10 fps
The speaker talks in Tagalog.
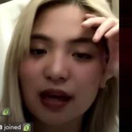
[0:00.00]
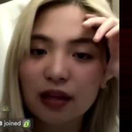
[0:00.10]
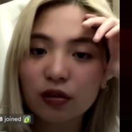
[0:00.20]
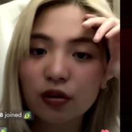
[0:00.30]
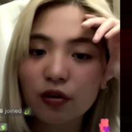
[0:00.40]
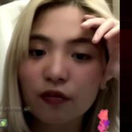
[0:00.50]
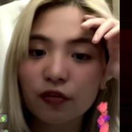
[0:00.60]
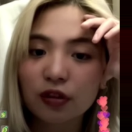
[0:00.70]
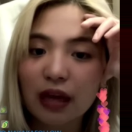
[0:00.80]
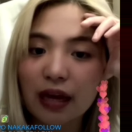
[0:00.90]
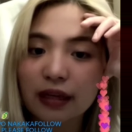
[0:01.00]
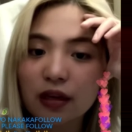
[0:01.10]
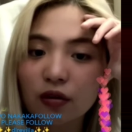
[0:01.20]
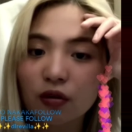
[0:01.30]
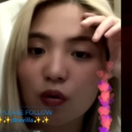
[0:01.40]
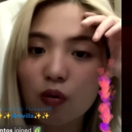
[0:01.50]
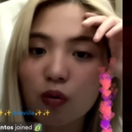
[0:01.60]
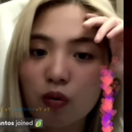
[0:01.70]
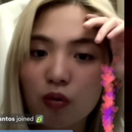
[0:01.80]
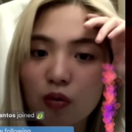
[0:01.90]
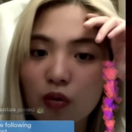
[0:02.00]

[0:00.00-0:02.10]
Naka-turn off yung tagging ko.